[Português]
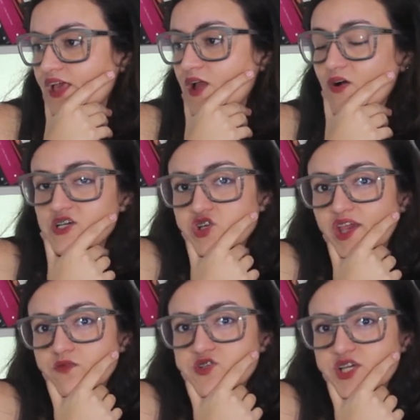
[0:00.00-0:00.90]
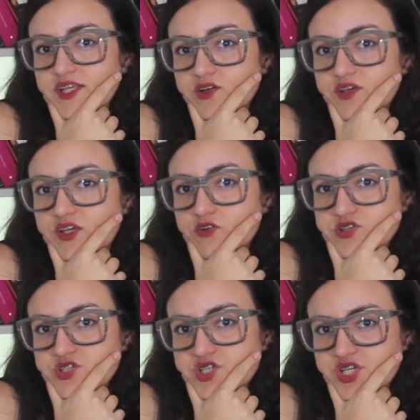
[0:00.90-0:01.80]
Eu acho que é um gênero que
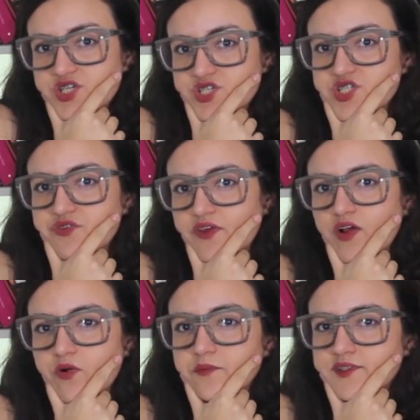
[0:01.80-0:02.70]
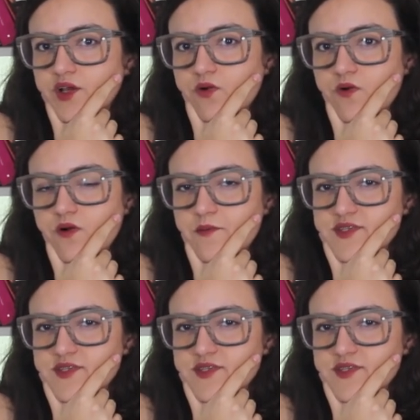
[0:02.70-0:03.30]
hoje em dia a gente vê como terror,